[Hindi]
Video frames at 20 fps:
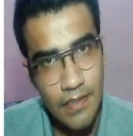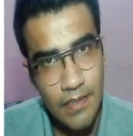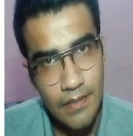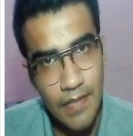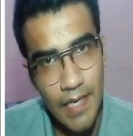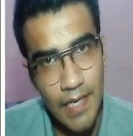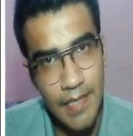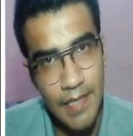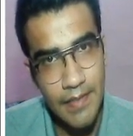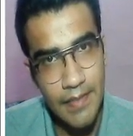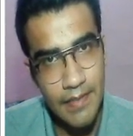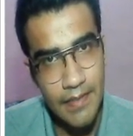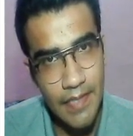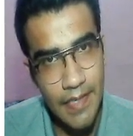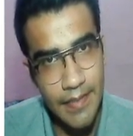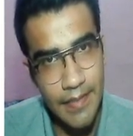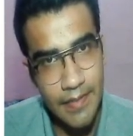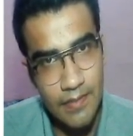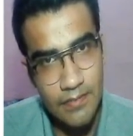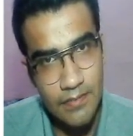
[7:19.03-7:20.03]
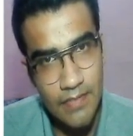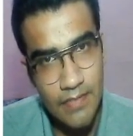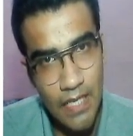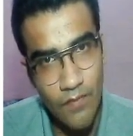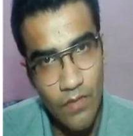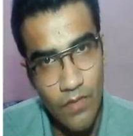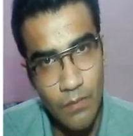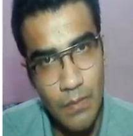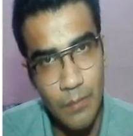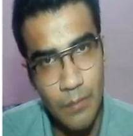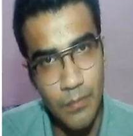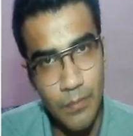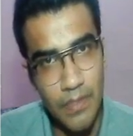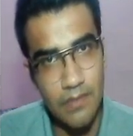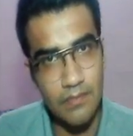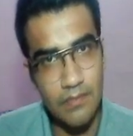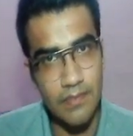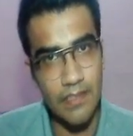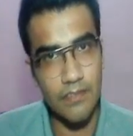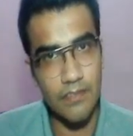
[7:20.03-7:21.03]
1997 में
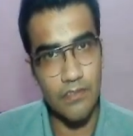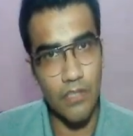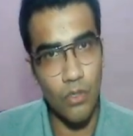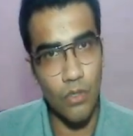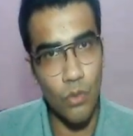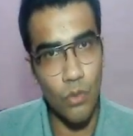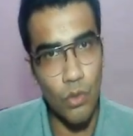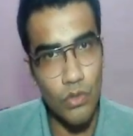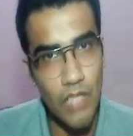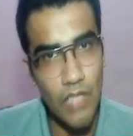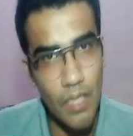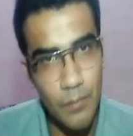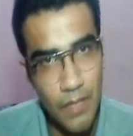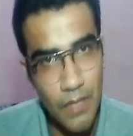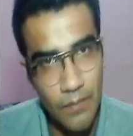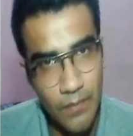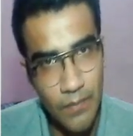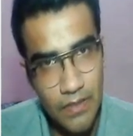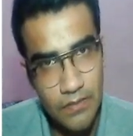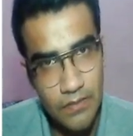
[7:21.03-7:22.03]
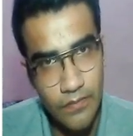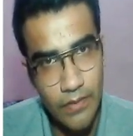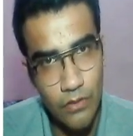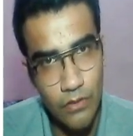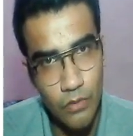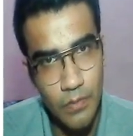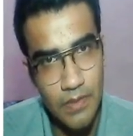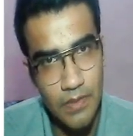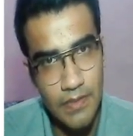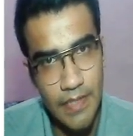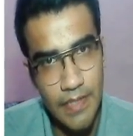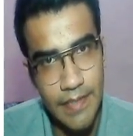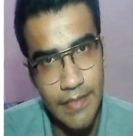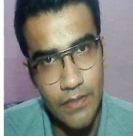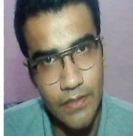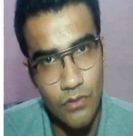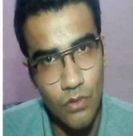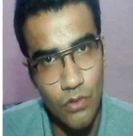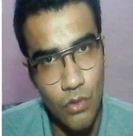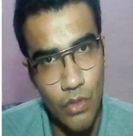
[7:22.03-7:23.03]
प्लस सिक्स करोगे तो आपके पास वैल्यू बन जाएगी
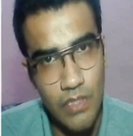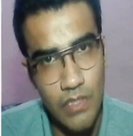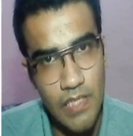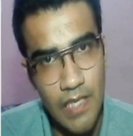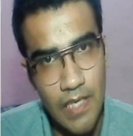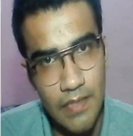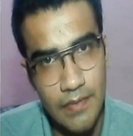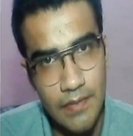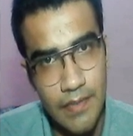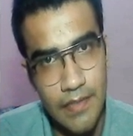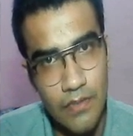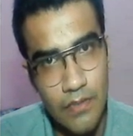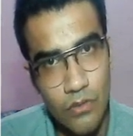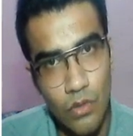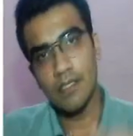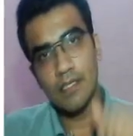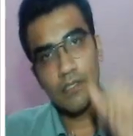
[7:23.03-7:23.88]
2003